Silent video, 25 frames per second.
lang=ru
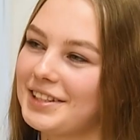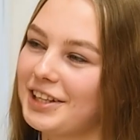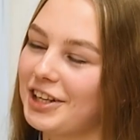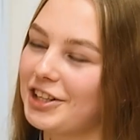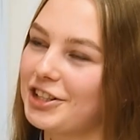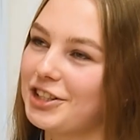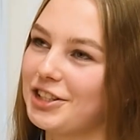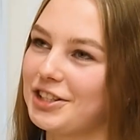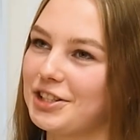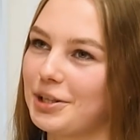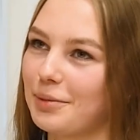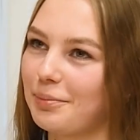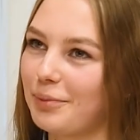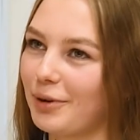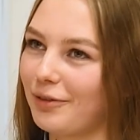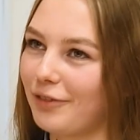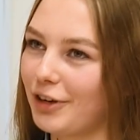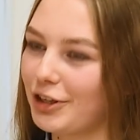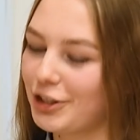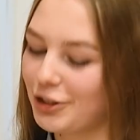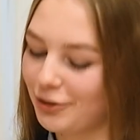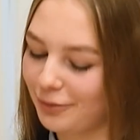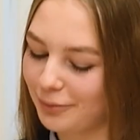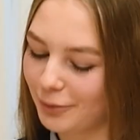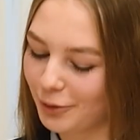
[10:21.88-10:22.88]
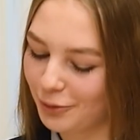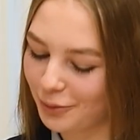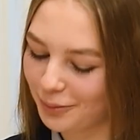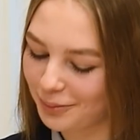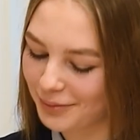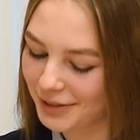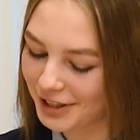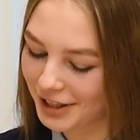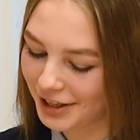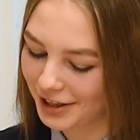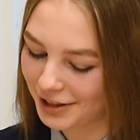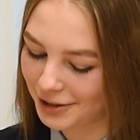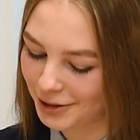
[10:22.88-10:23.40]
Скажите, по вашему
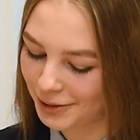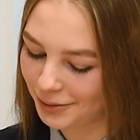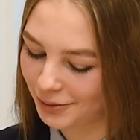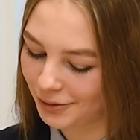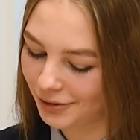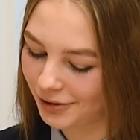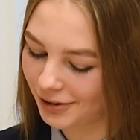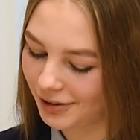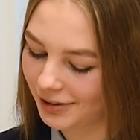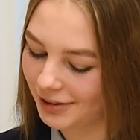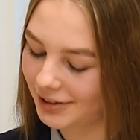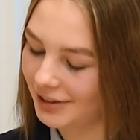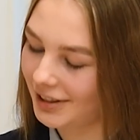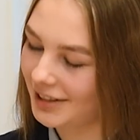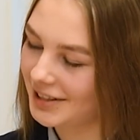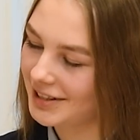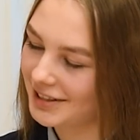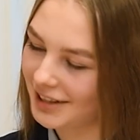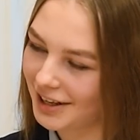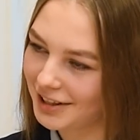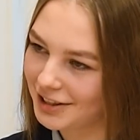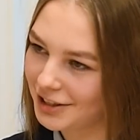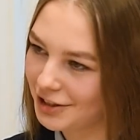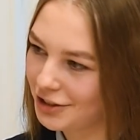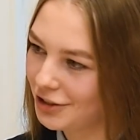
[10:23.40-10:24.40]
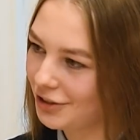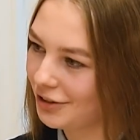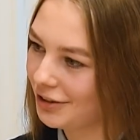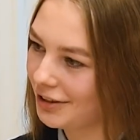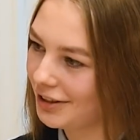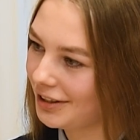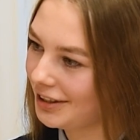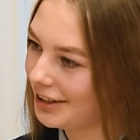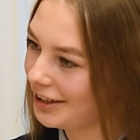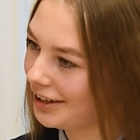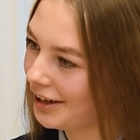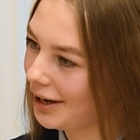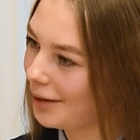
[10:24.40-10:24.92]
мнению, а,
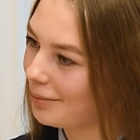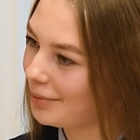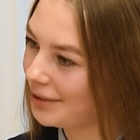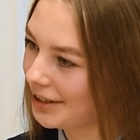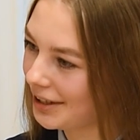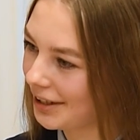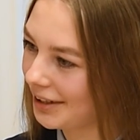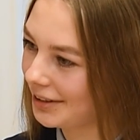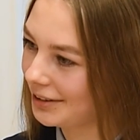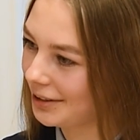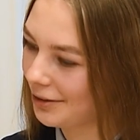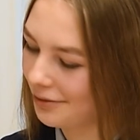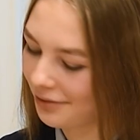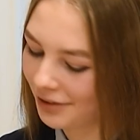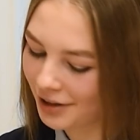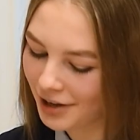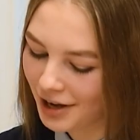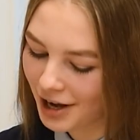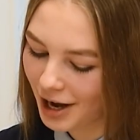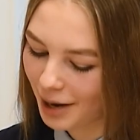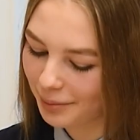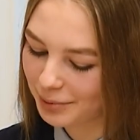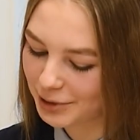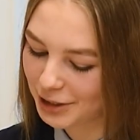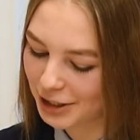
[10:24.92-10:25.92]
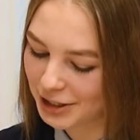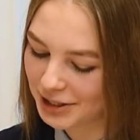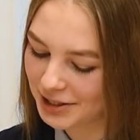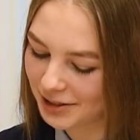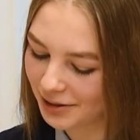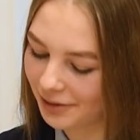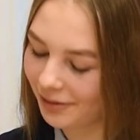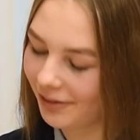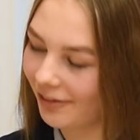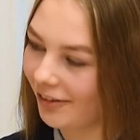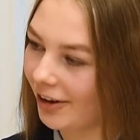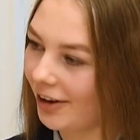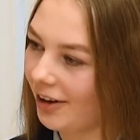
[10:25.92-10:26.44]
достаточно ли объектов
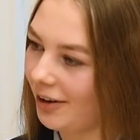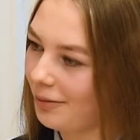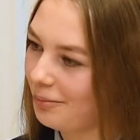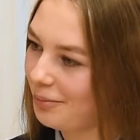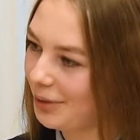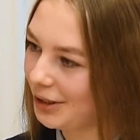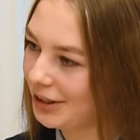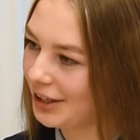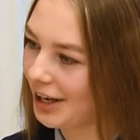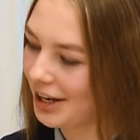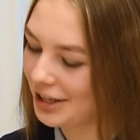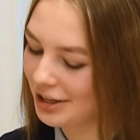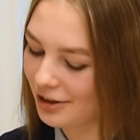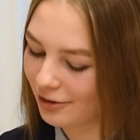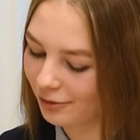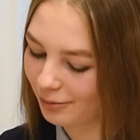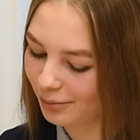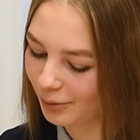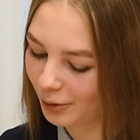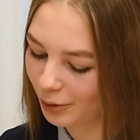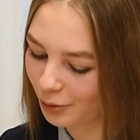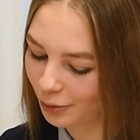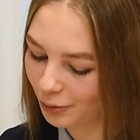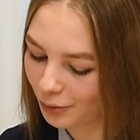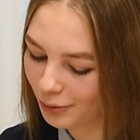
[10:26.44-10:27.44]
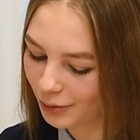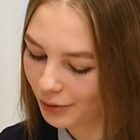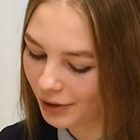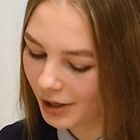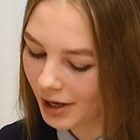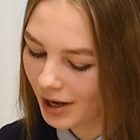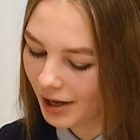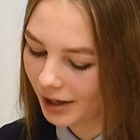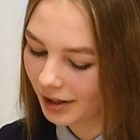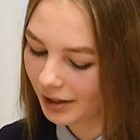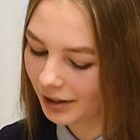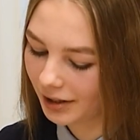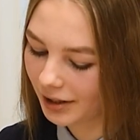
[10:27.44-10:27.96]
общественного питания в БГУ
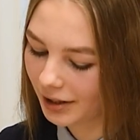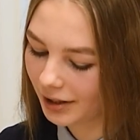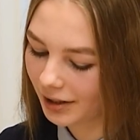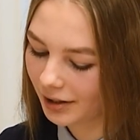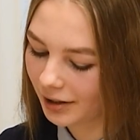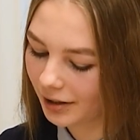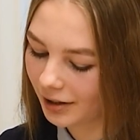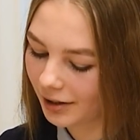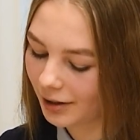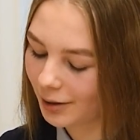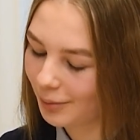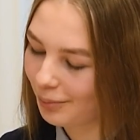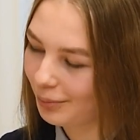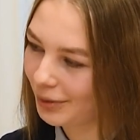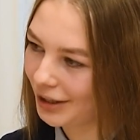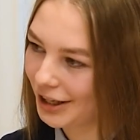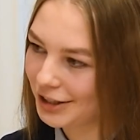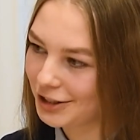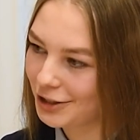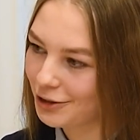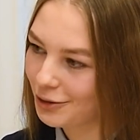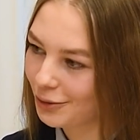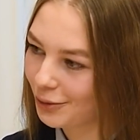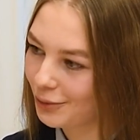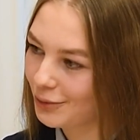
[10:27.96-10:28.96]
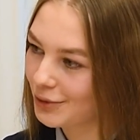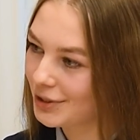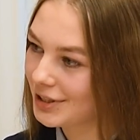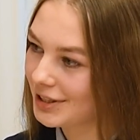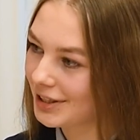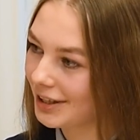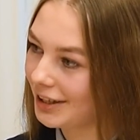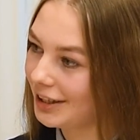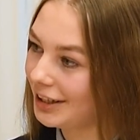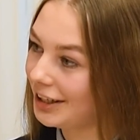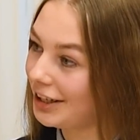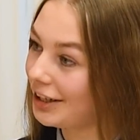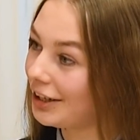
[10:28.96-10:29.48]
и а,
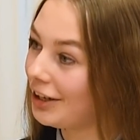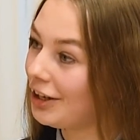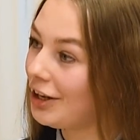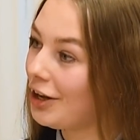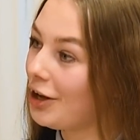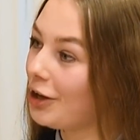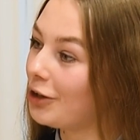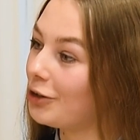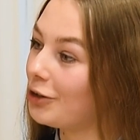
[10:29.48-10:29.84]
планируются ли